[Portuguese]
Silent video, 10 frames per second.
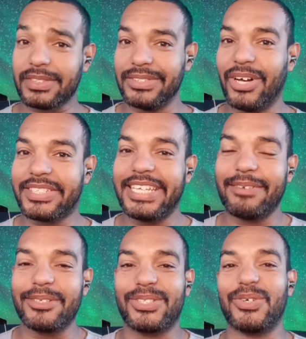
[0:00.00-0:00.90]
nós
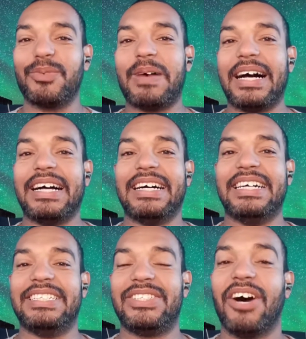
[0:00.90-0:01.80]
temos
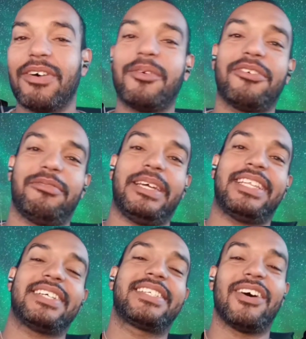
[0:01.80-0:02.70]
uma nova
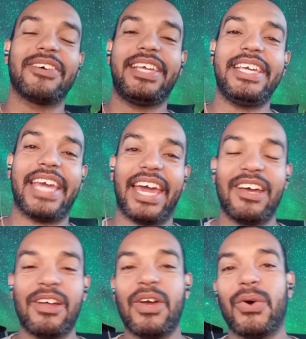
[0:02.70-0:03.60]
movimentação que
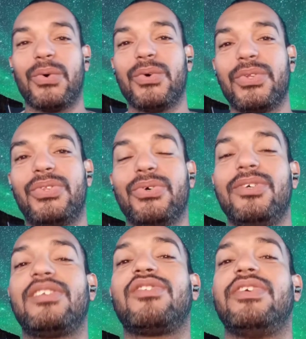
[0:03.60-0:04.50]
é o
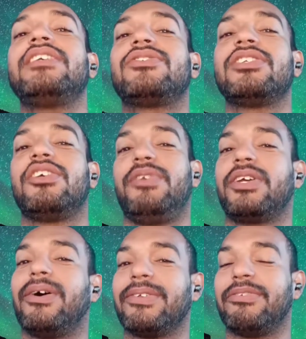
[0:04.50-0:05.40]
dos fins
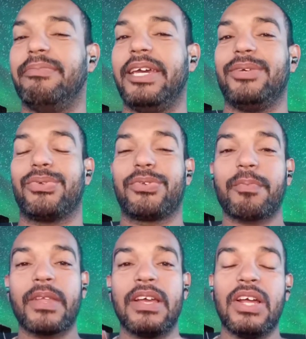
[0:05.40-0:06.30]
justificam os meios.
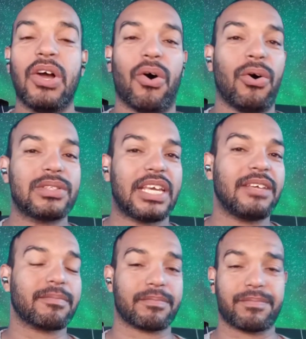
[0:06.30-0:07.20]

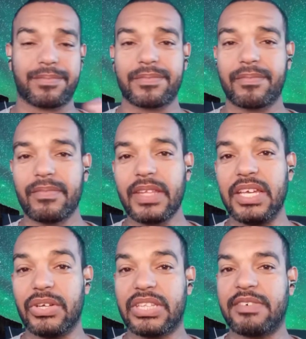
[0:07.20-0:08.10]
Ontem
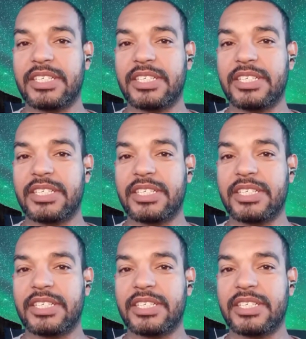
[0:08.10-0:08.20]
eu estava